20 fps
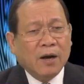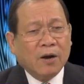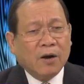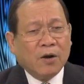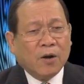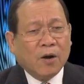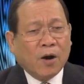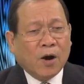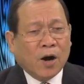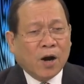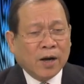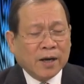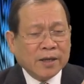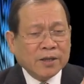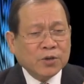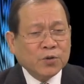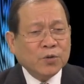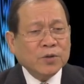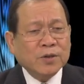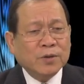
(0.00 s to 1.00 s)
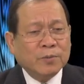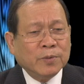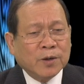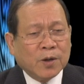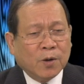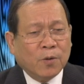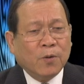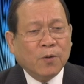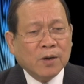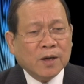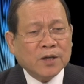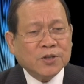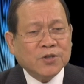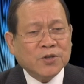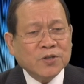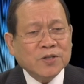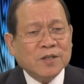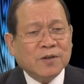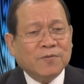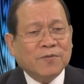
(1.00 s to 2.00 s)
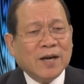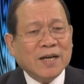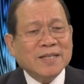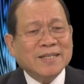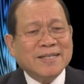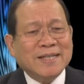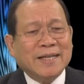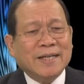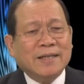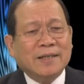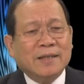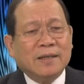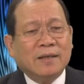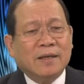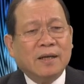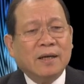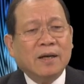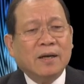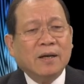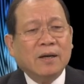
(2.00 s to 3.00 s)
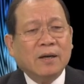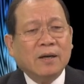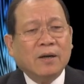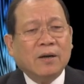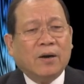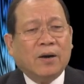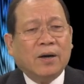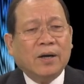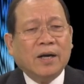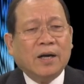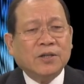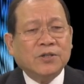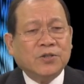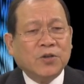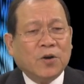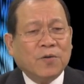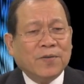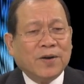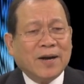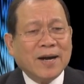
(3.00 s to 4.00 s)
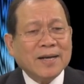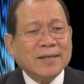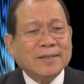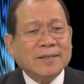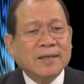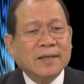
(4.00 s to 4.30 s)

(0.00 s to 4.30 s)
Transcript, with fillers: còn cái thuốc ngừng cũ là Johnson vaccine đó gọi là Zovirax